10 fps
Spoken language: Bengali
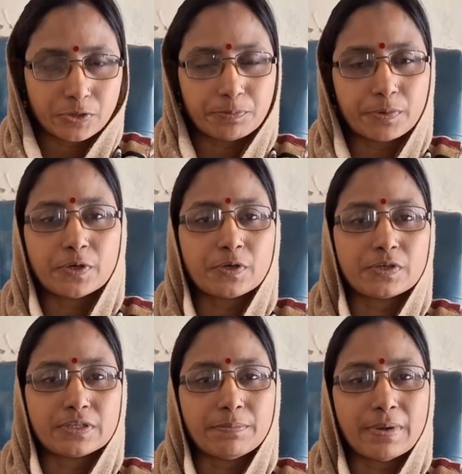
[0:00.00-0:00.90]
সম্পন্ন
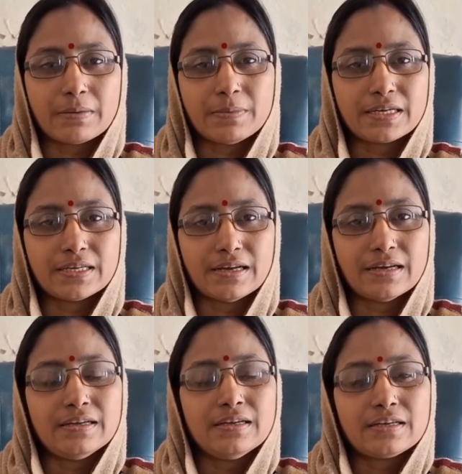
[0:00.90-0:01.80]
করতে পারবে কিনা
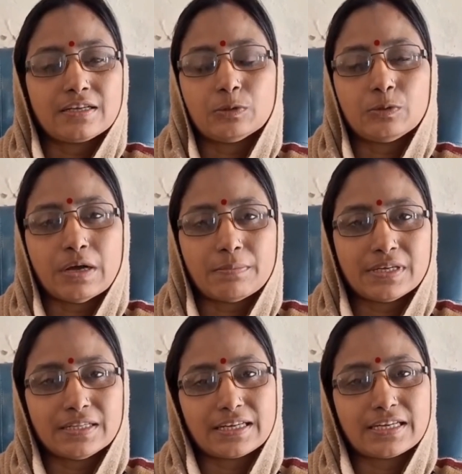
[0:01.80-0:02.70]
কিন্তু
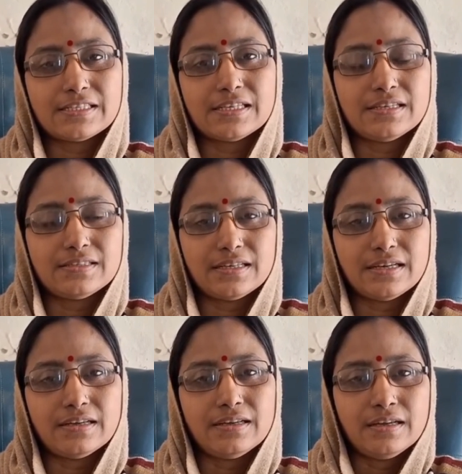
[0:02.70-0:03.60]
আমরা দেখেছি
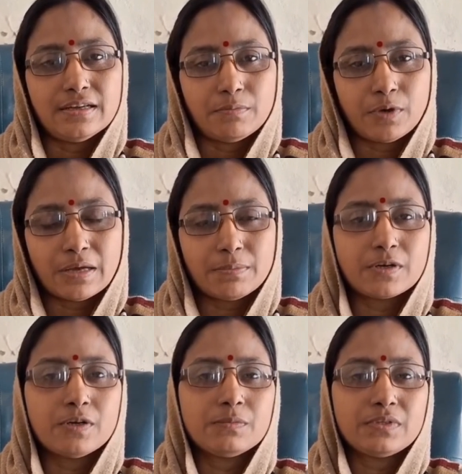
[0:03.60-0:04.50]
যে মোনা
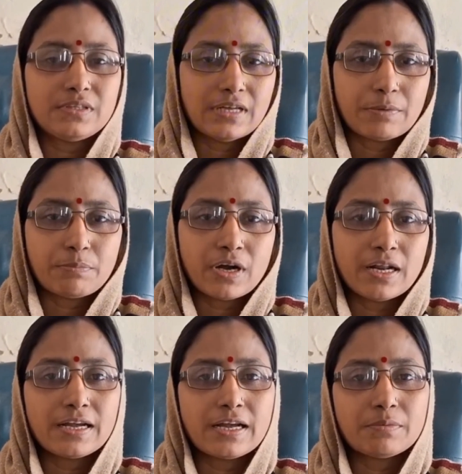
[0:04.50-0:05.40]
বেগম তার
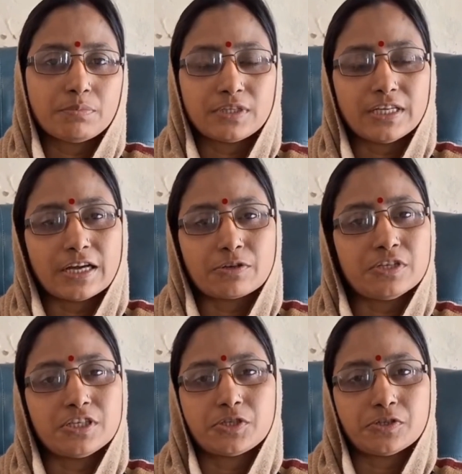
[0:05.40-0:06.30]
পড়ালেখার প্রতি
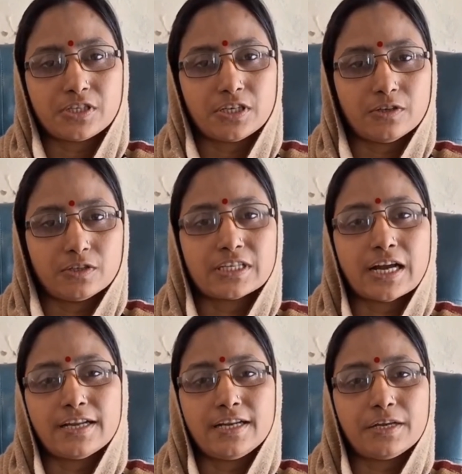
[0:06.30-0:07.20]
একনিষ্ঠ ছিল
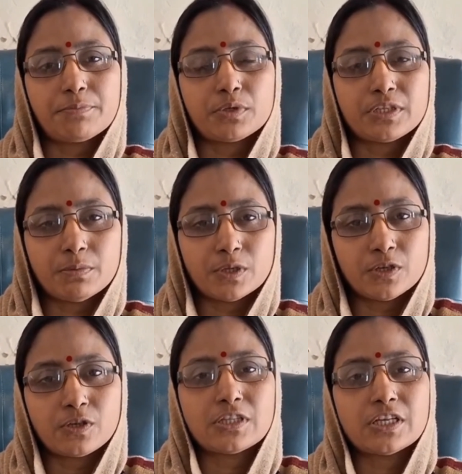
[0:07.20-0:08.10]
শারীরিক
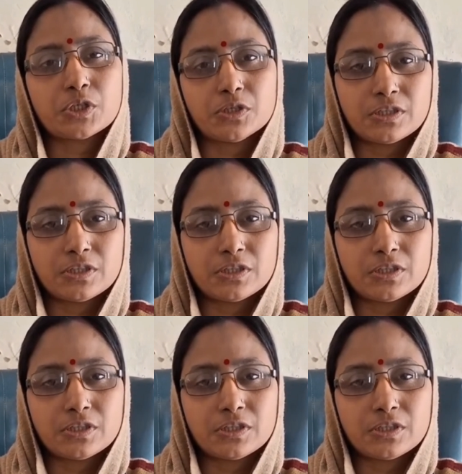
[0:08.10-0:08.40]
প্রতিবন্ধকতা